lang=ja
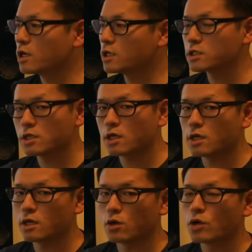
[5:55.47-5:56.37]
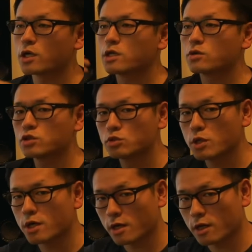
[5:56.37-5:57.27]
なぜなら、お金を10
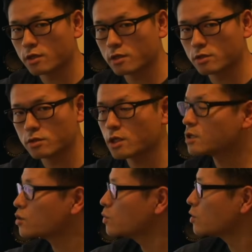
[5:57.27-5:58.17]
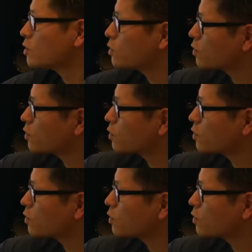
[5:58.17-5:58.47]
万円払ってるけれども、